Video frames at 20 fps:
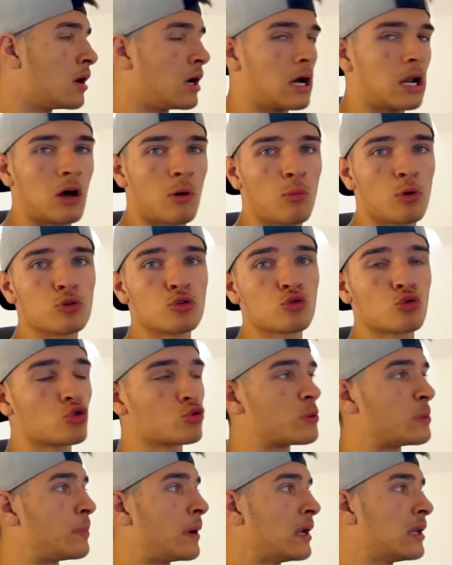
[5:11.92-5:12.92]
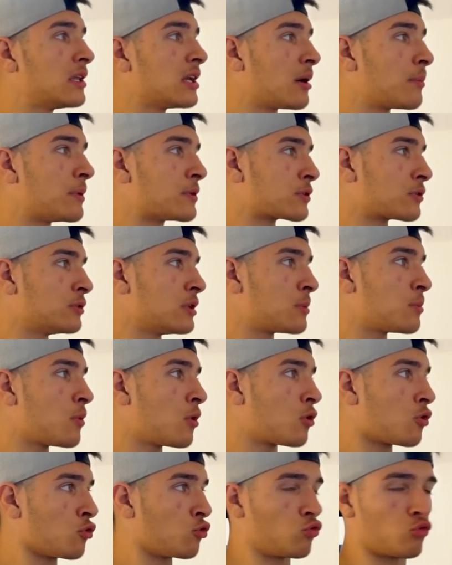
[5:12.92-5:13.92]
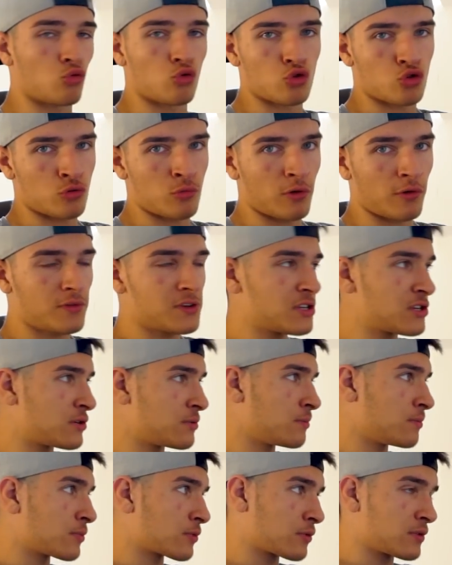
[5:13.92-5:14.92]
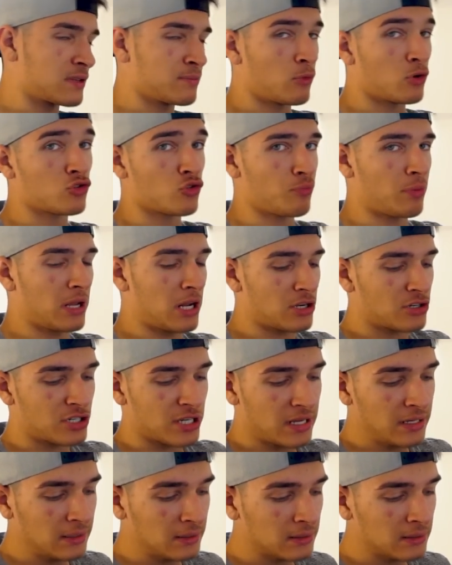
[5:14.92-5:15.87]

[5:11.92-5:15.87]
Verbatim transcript: Alors moi du coup je mets pas le lien parce qu'honnêtement je m'en fiche, parce que c'est moi, je vais pas l'acheter.